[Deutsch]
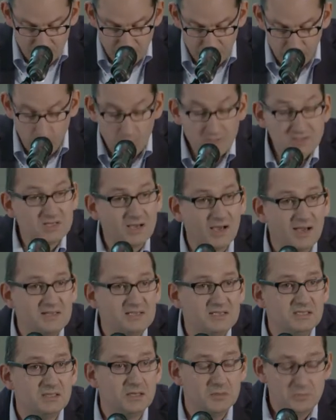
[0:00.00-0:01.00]

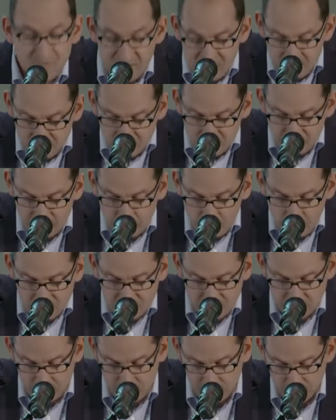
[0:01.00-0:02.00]
Wortreich gemiedene
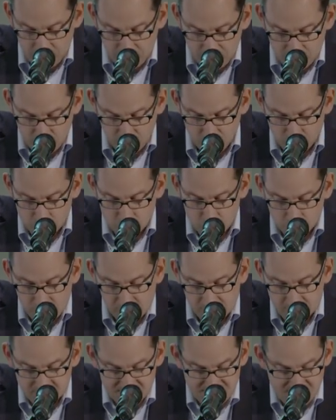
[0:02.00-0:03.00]
Wörter und
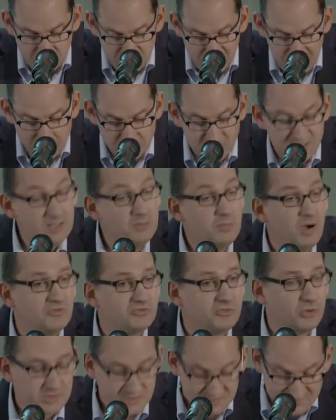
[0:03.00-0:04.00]
Schuld, sie bleibt
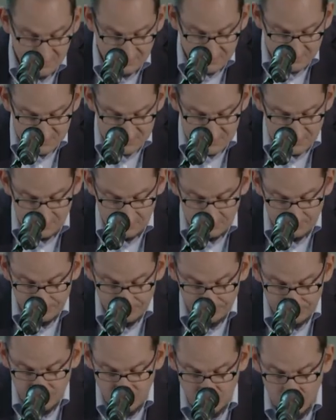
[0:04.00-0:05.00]
immerfort tickt sie
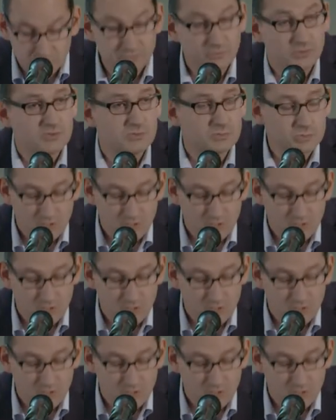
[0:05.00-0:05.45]
und wird zum